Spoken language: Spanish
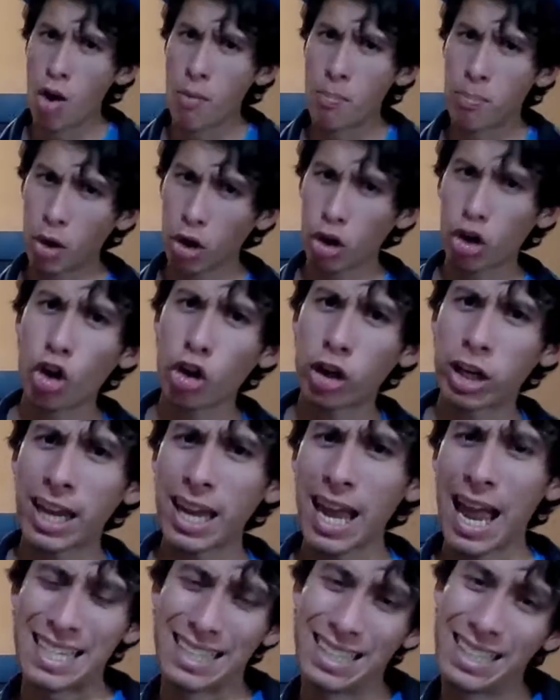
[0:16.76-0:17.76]
Por lo
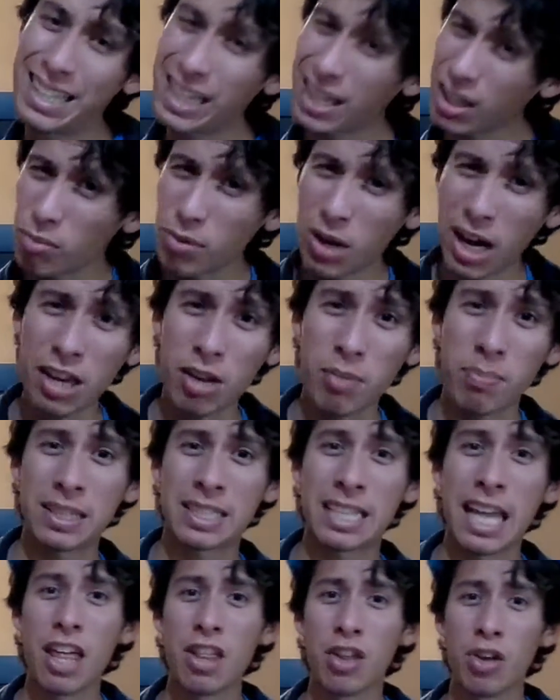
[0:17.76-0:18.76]
que así como el año
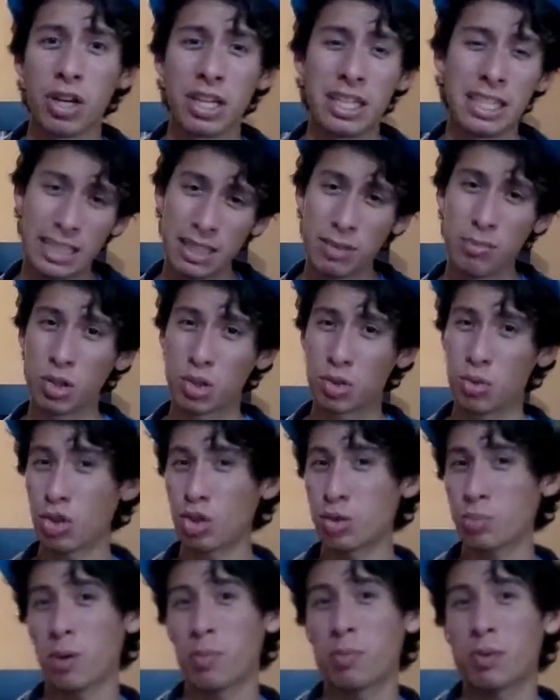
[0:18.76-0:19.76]
pasado hicimos
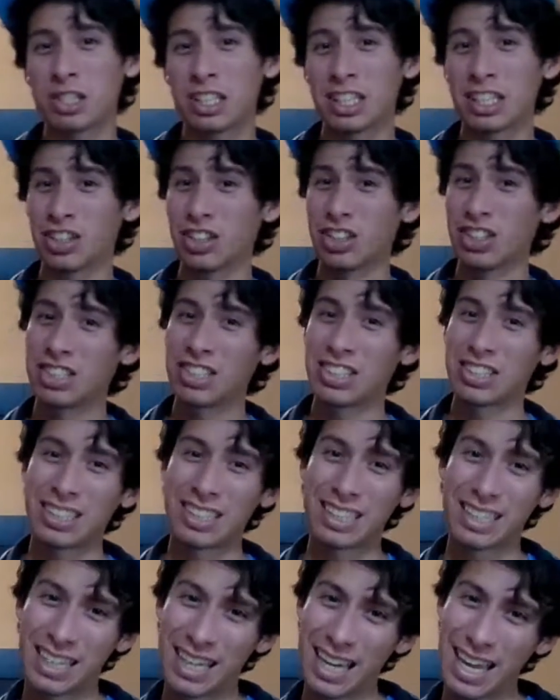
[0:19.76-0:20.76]
unos
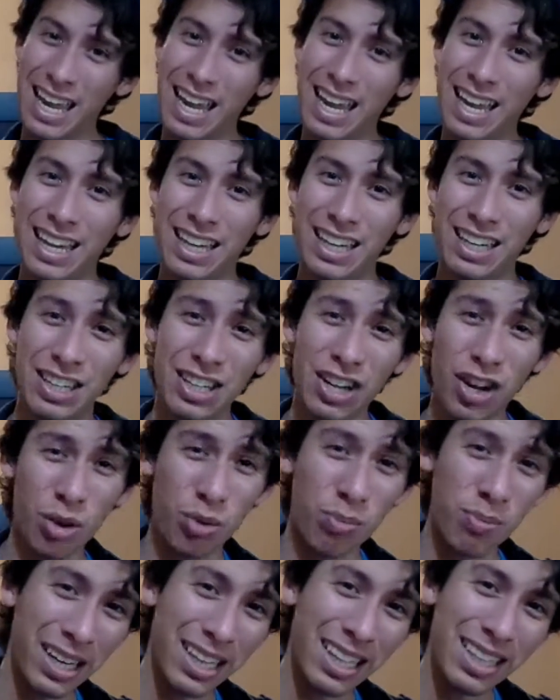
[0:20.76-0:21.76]
propósitos que no
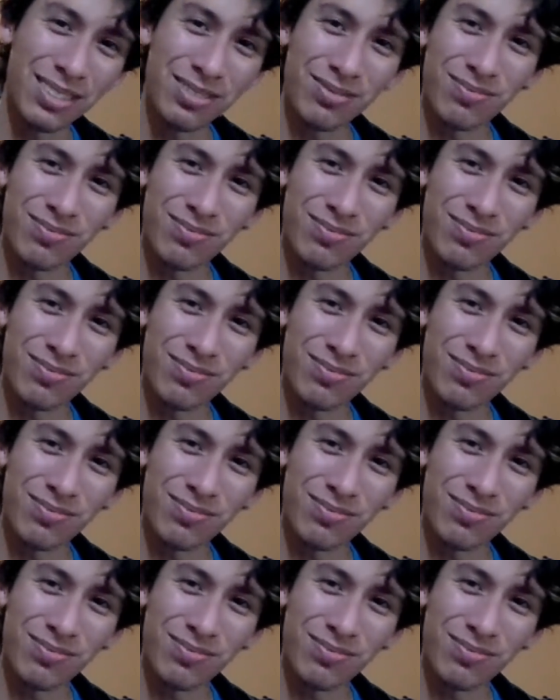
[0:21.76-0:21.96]
cumplí,